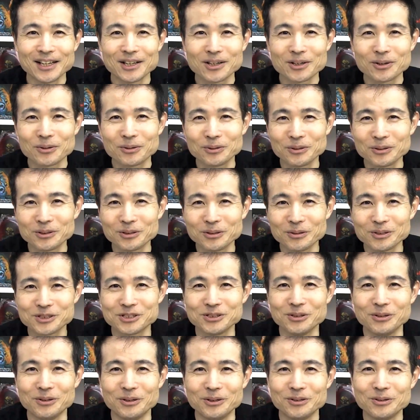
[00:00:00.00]
この当時
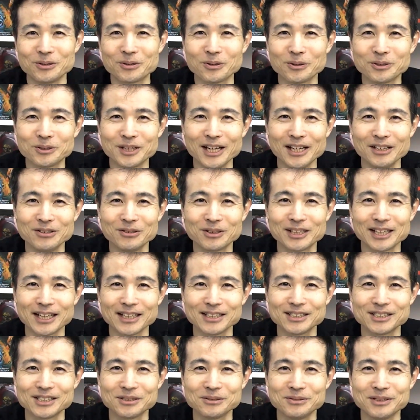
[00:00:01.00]
の予告編の
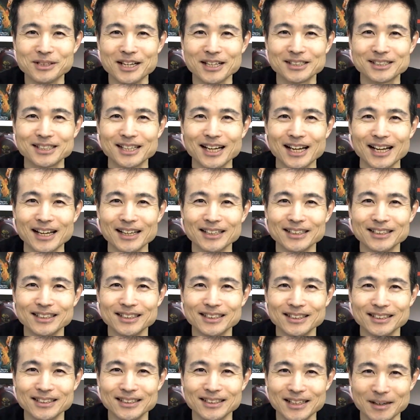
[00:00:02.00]
キャッチフレーズが
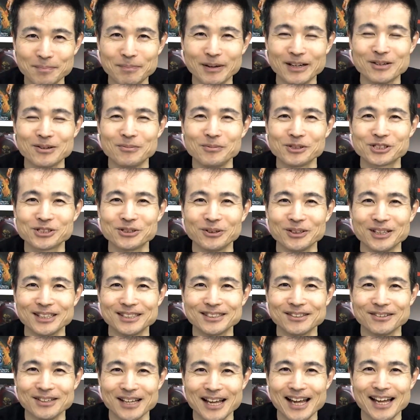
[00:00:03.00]
やっぱり面白いです
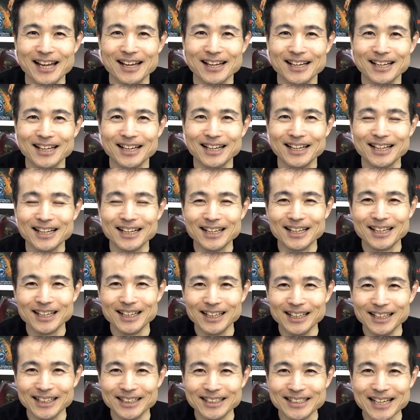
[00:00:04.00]
よね。
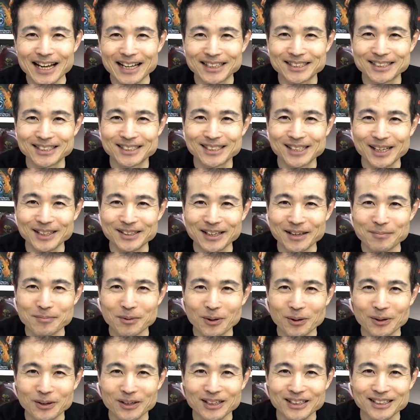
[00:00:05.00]
やっつけても
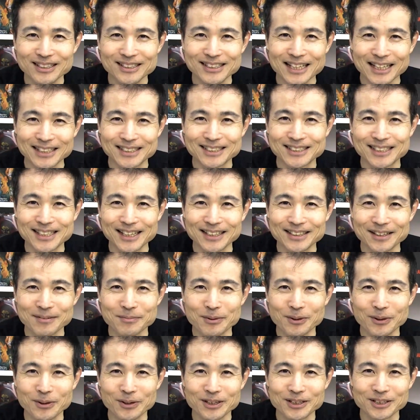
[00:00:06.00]
やっつけて
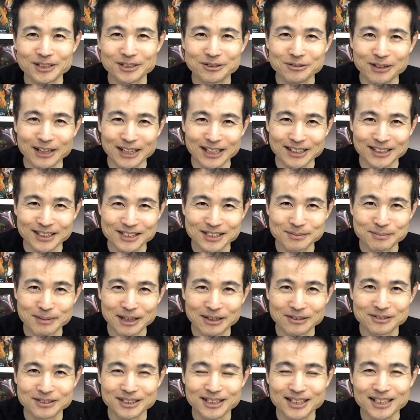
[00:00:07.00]
も食われてしまう
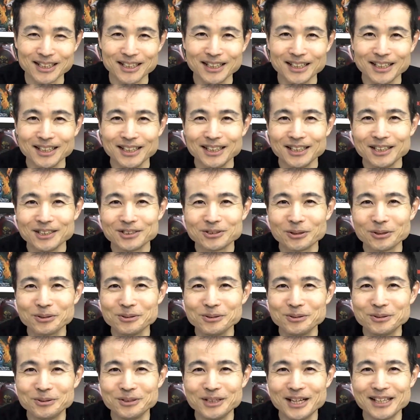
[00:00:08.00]
という
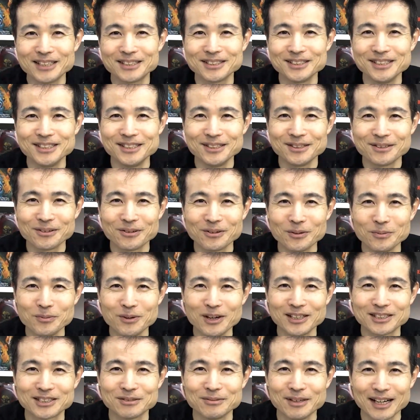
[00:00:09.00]
フレーズに思
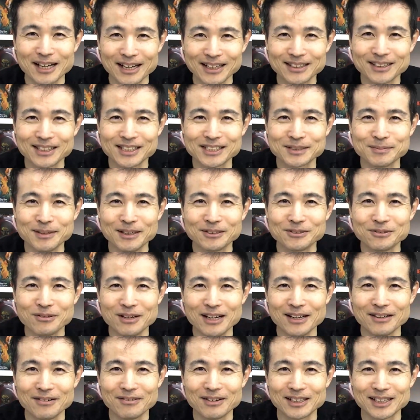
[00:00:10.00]
わず笑ってしまうの
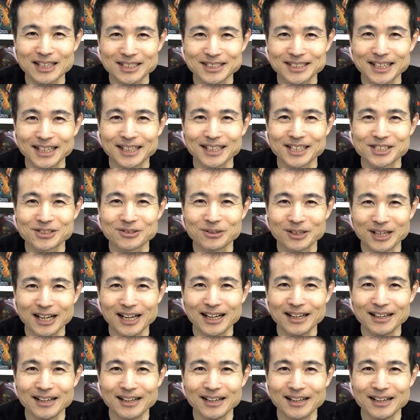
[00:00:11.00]
は私だけでしょうか。